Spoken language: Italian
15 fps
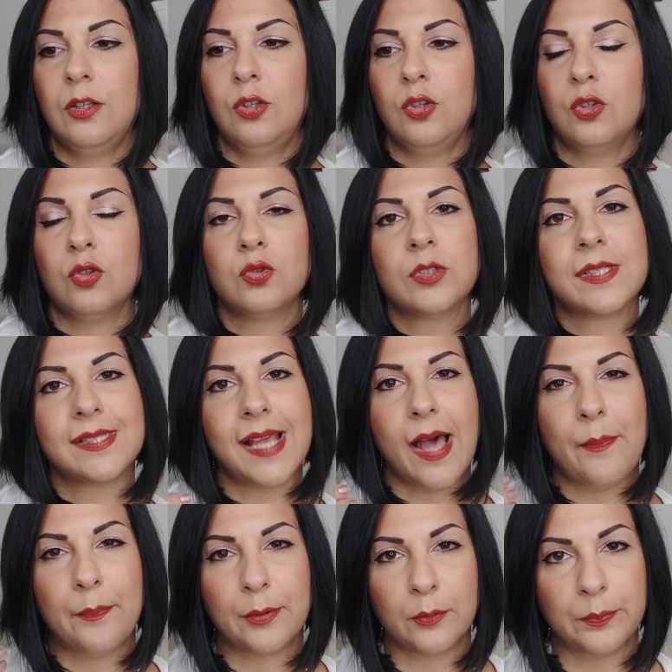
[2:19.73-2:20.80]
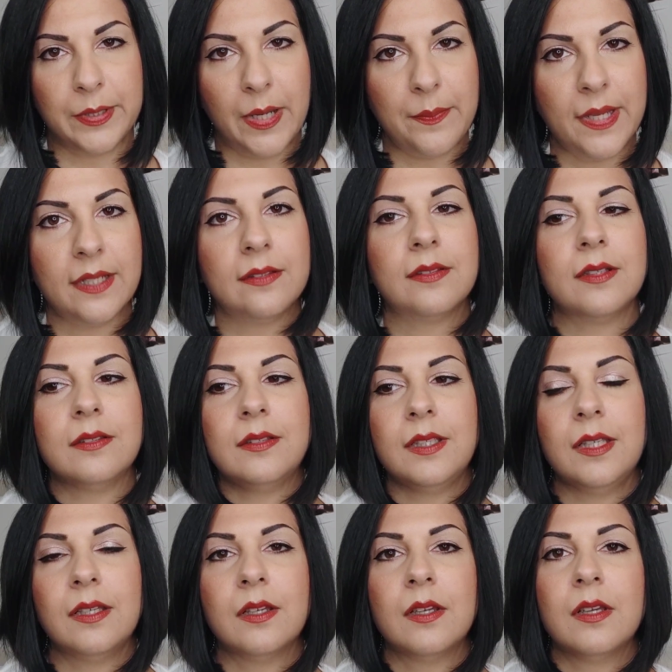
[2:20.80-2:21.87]
non sa propriamente
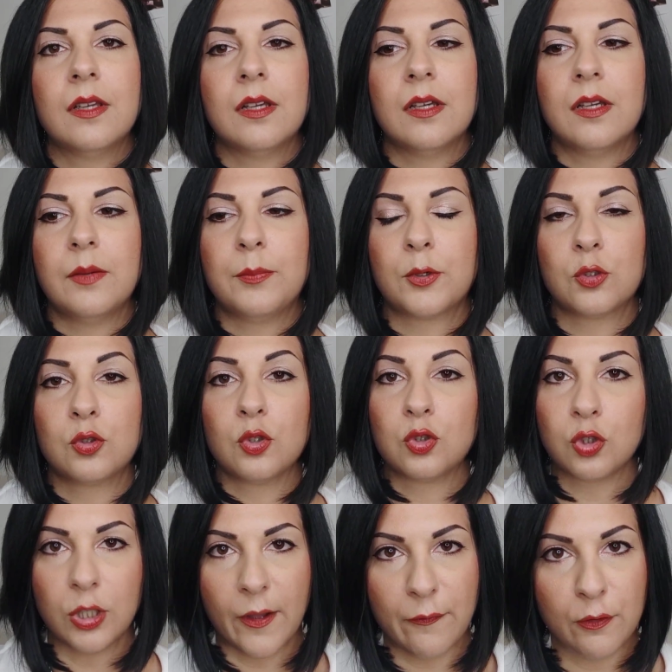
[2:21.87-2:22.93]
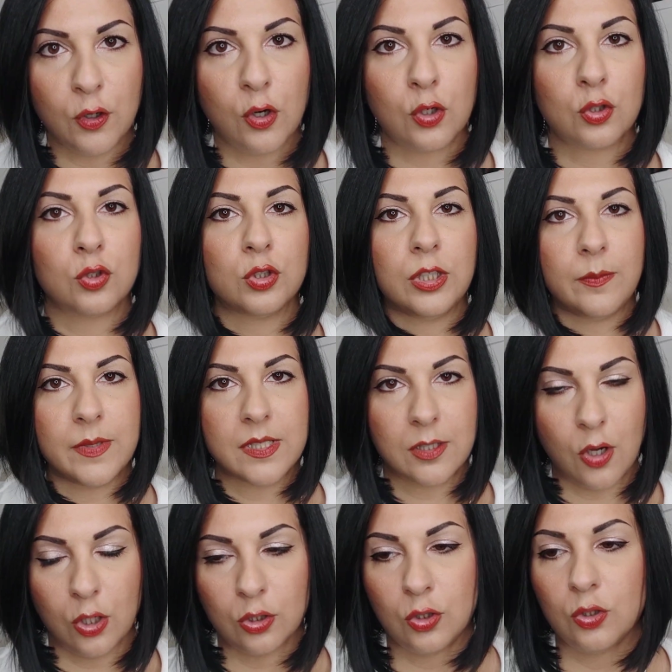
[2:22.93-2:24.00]
di eh, prodotto da forno, di
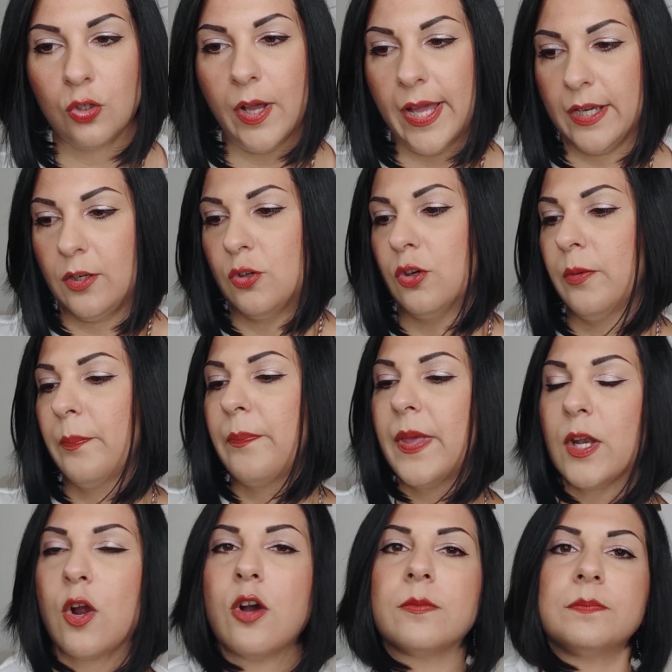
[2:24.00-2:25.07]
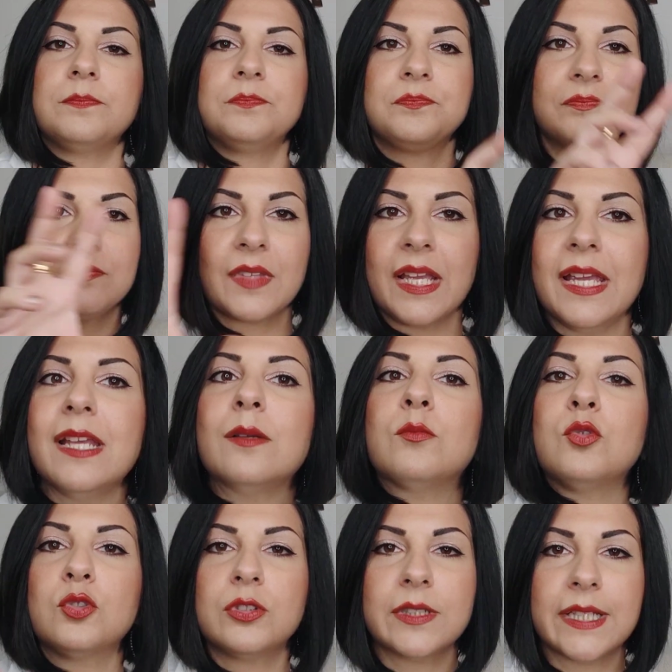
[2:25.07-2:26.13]
biscotto, ecco, però il
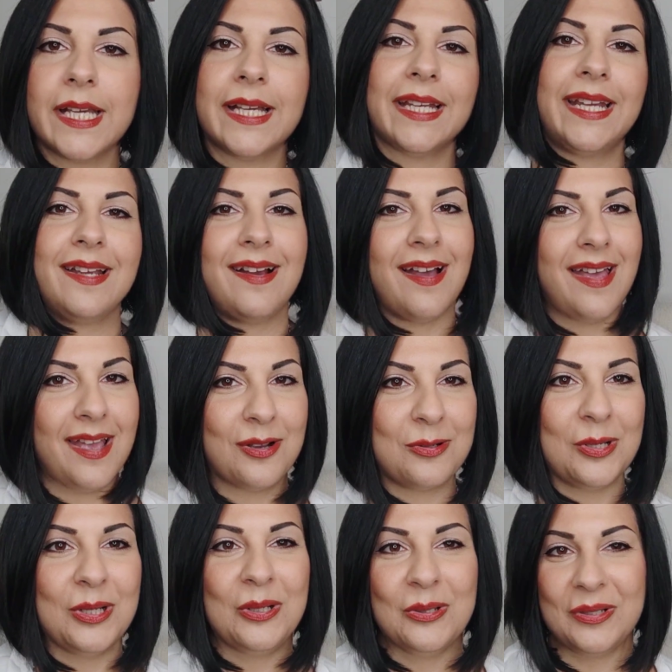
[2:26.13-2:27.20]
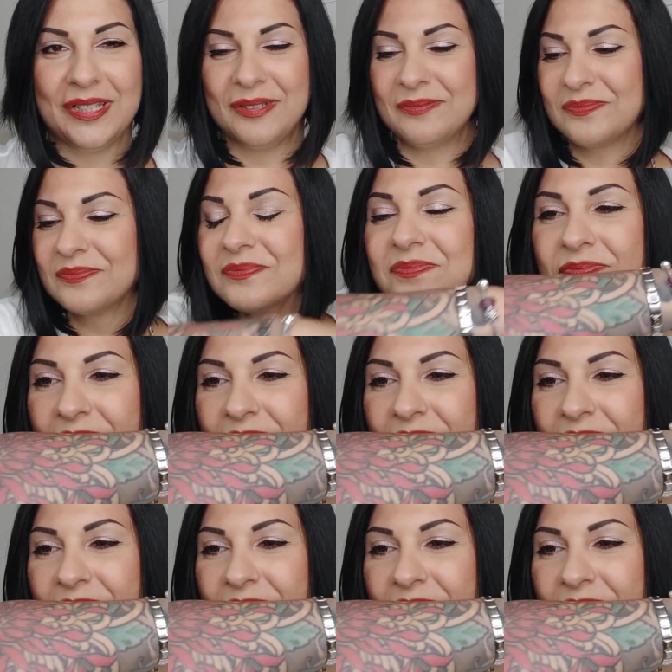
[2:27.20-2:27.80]
mood che crea è quello lì.